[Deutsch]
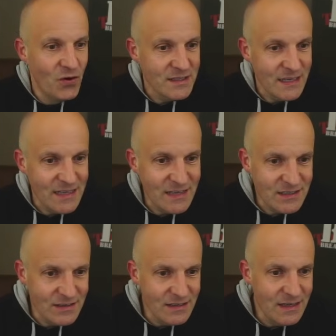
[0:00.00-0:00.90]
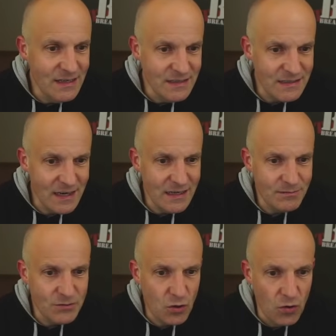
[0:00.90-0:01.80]
Ford hat gestern in
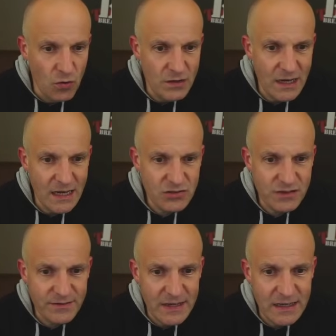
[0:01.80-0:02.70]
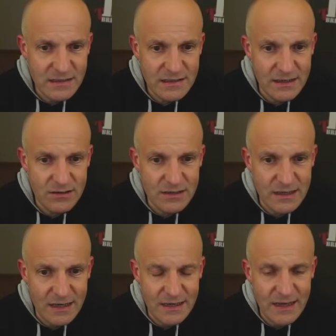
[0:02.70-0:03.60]
seinem Cologne Electric Vehicle Center
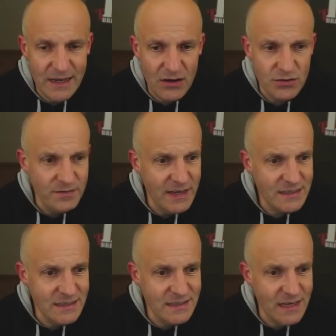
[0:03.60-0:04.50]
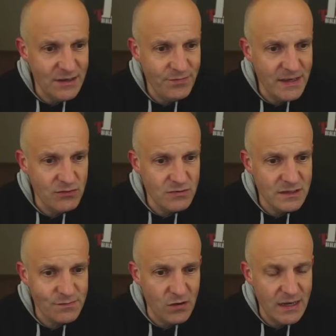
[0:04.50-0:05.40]
genannten E-Autowerk die Serienfertigung
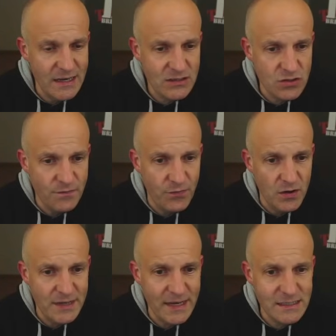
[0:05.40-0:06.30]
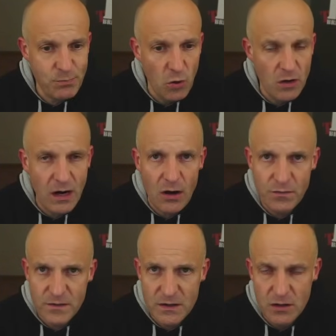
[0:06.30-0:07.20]
des vollelektrischen Ford Explorer
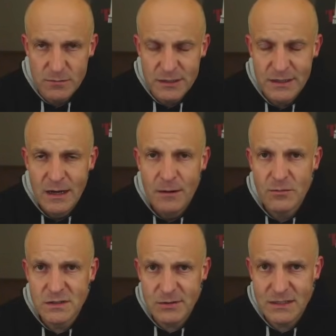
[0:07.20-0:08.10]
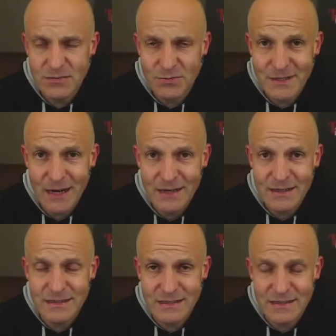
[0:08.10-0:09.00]
aufgenommen. Muss aber dazu
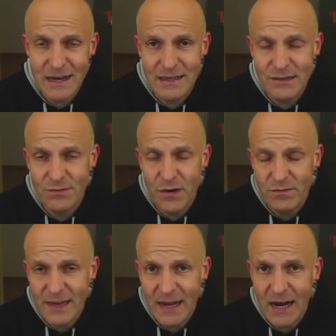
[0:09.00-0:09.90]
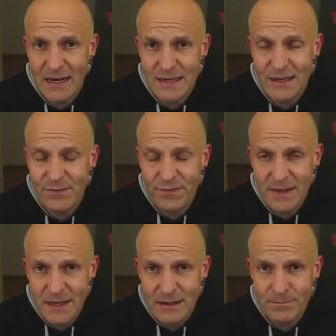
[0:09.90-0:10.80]
sagen, es ist eigentlich ein VW
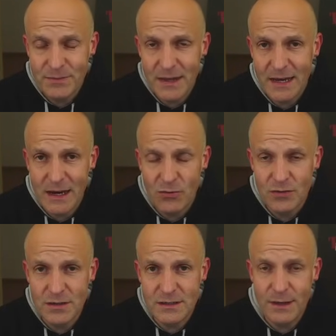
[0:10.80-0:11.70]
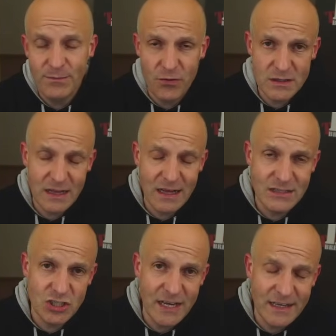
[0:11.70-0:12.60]
ID4, der da unter dem
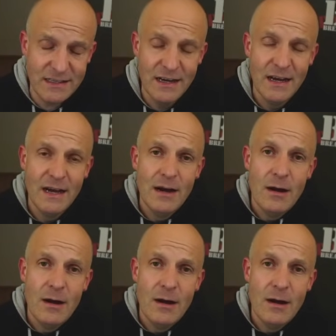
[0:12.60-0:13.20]
Ford-Kleid steckt.